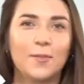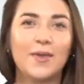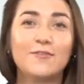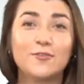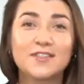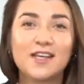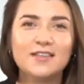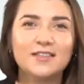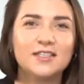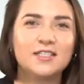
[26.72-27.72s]
Mais avant ça,
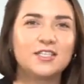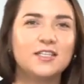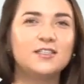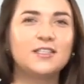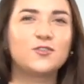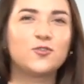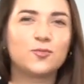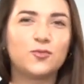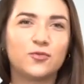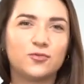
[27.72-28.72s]
j'ai une
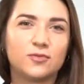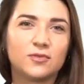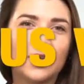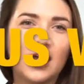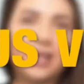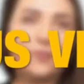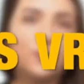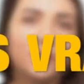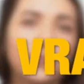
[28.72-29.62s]
question pour vous. Êtes-vous